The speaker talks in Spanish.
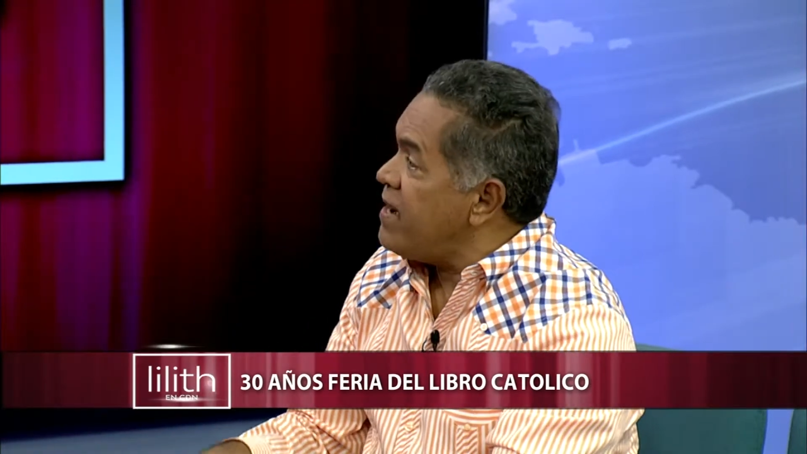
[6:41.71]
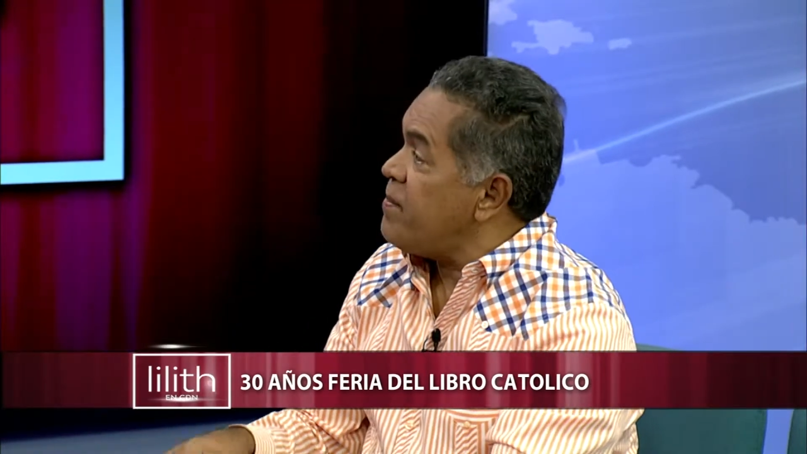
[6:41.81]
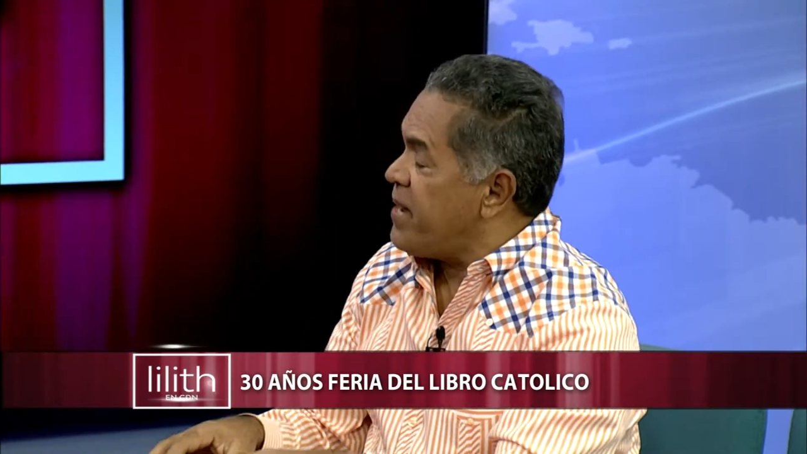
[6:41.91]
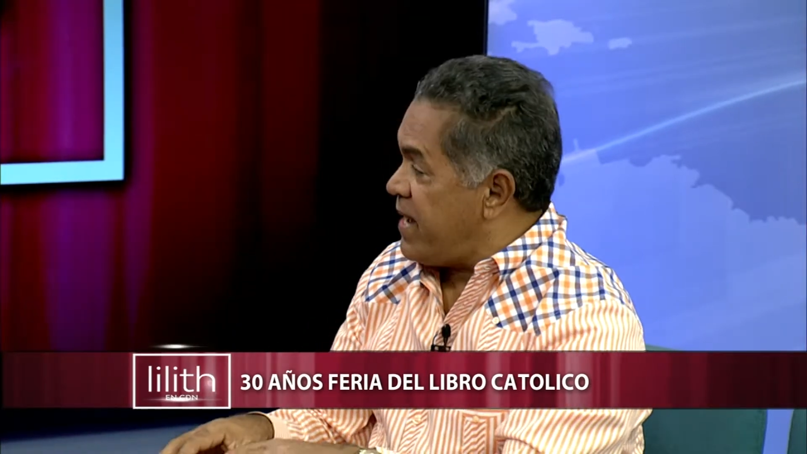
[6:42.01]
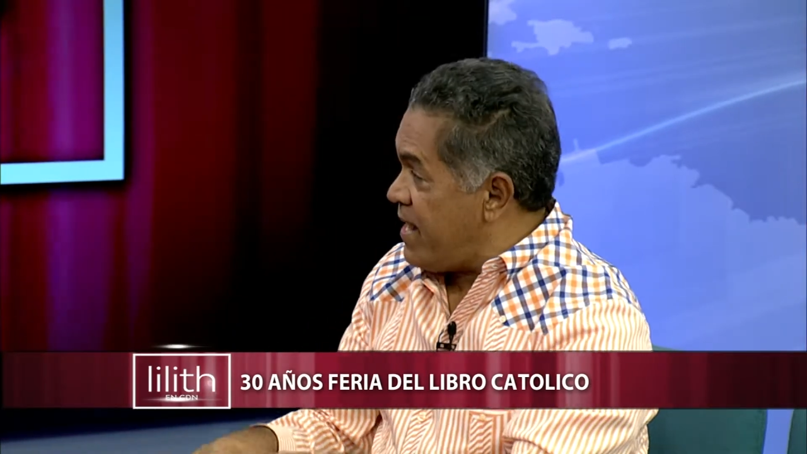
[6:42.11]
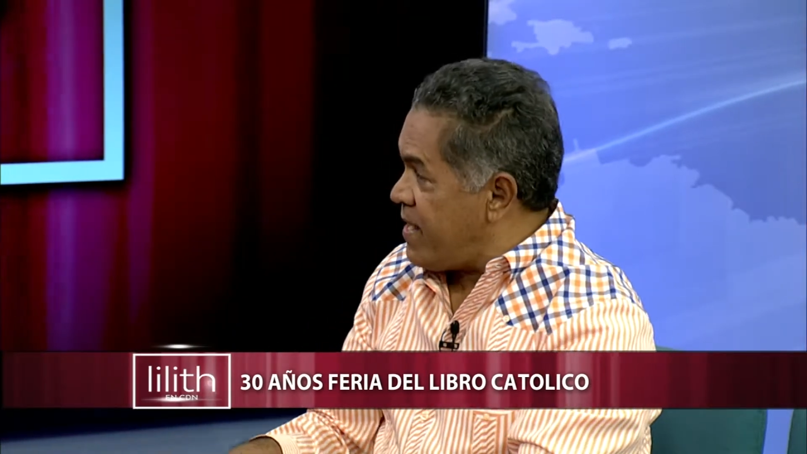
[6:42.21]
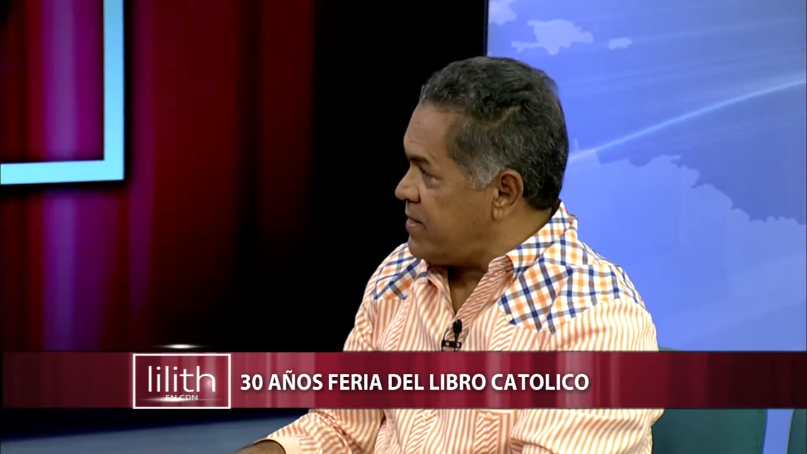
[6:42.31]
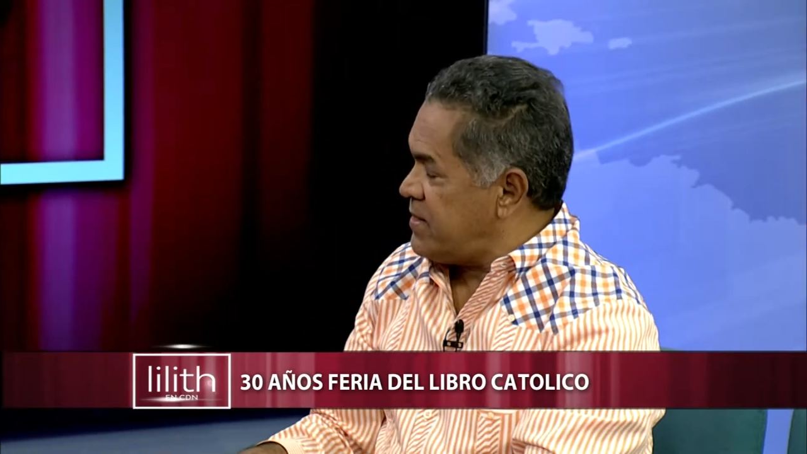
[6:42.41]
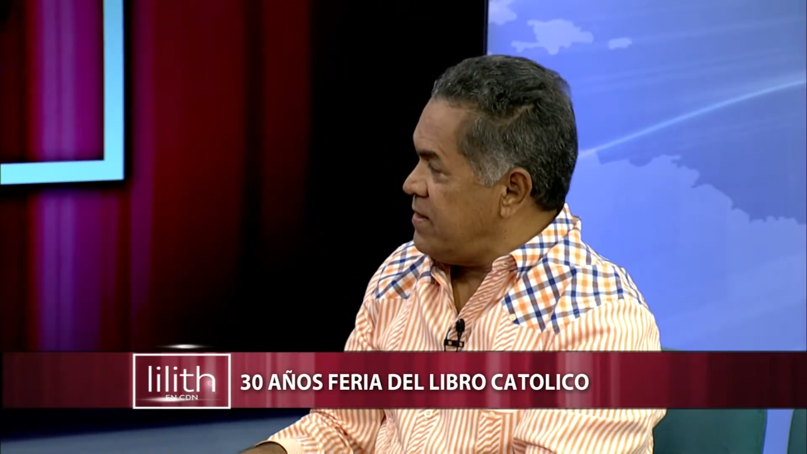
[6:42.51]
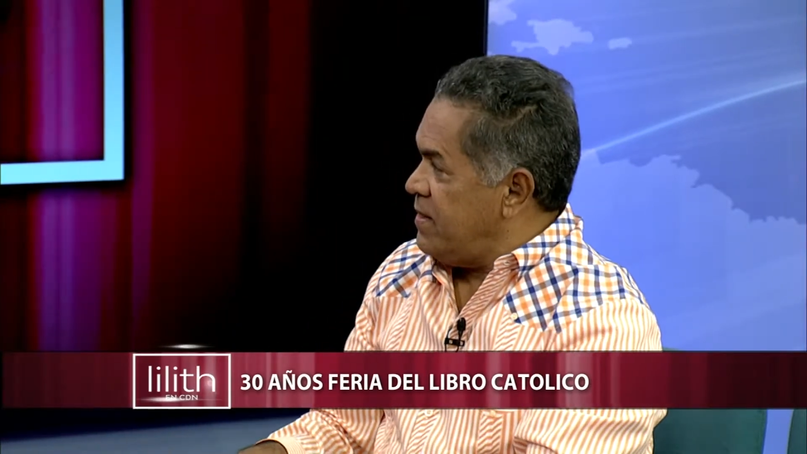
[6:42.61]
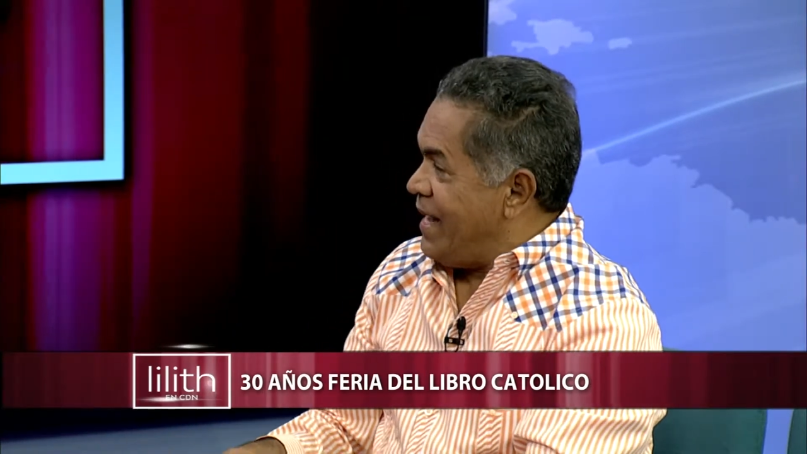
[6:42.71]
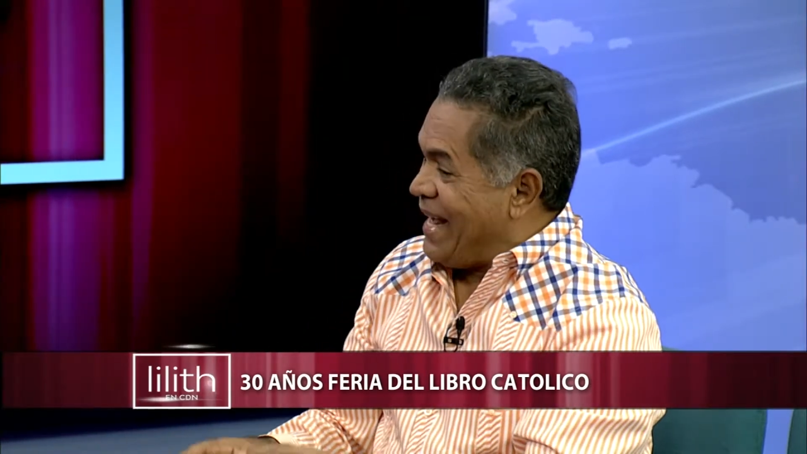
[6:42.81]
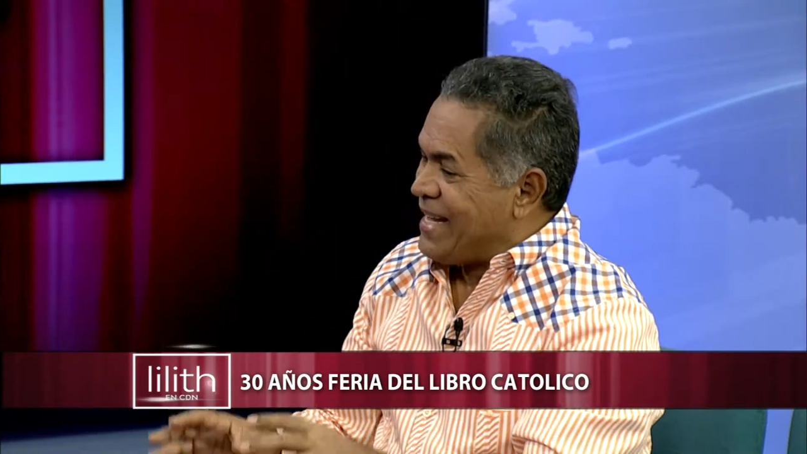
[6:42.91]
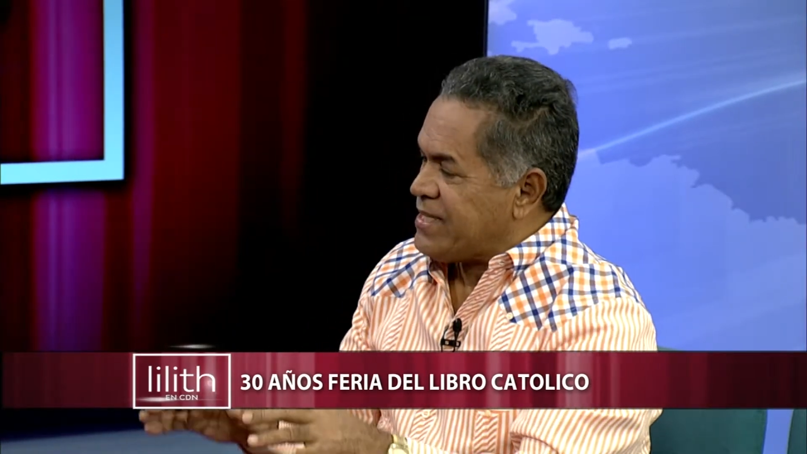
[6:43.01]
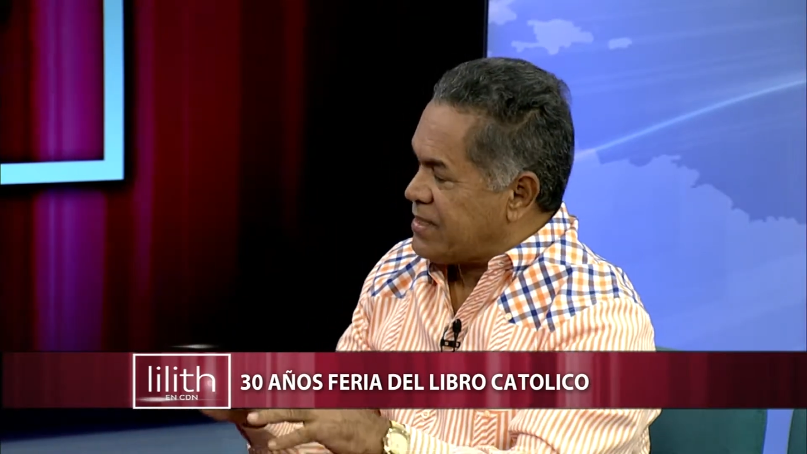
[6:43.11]
librerías
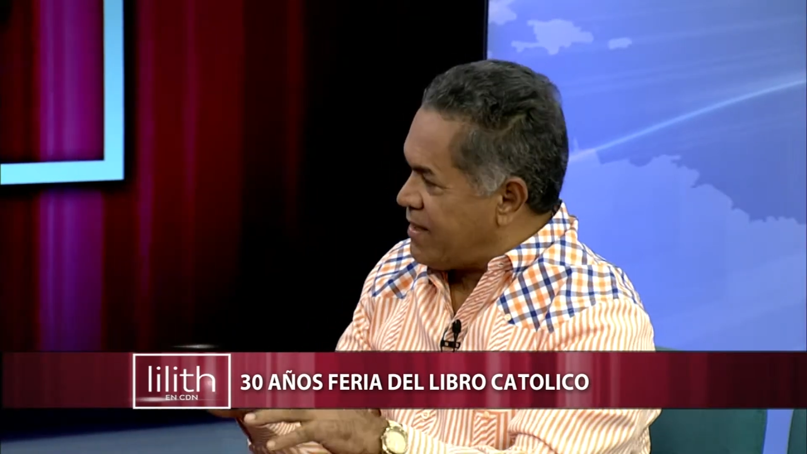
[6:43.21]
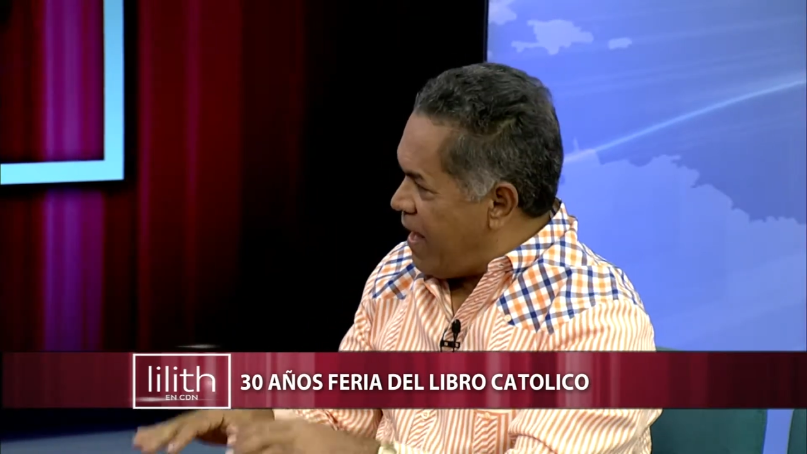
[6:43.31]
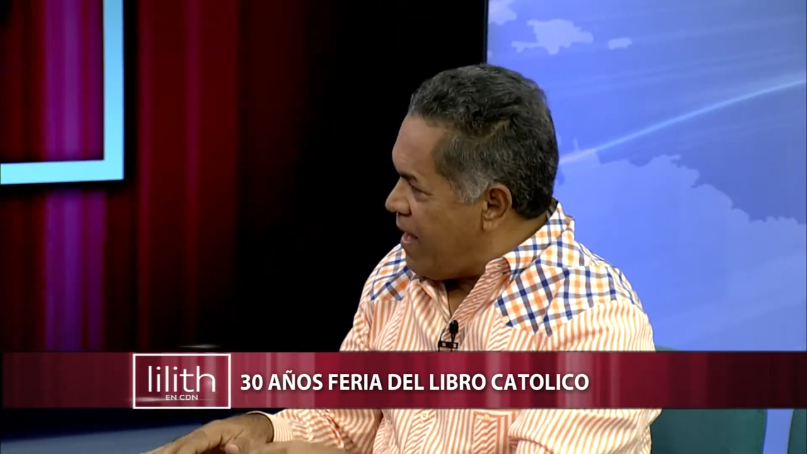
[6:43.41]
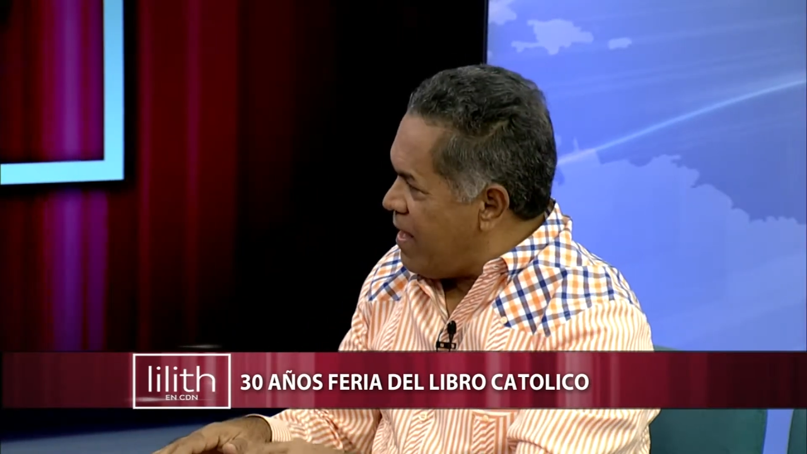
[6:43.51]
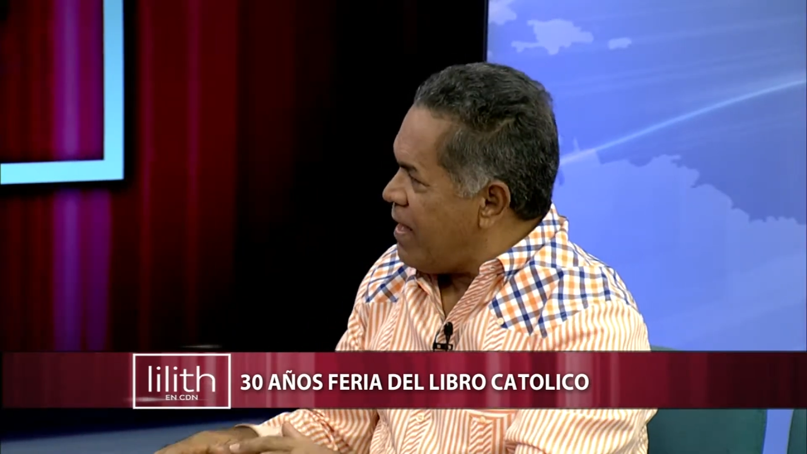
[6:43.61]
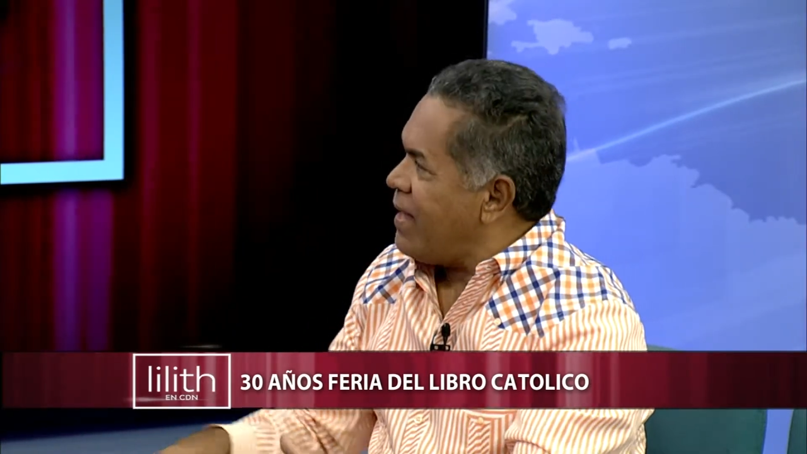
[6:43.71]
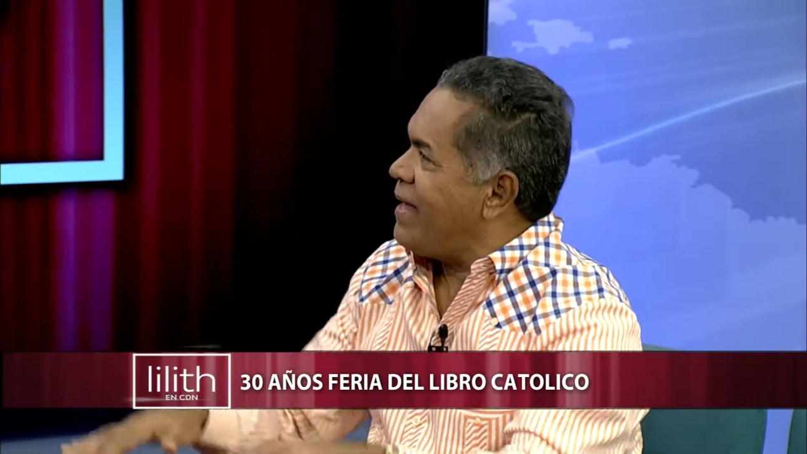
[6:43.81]
estén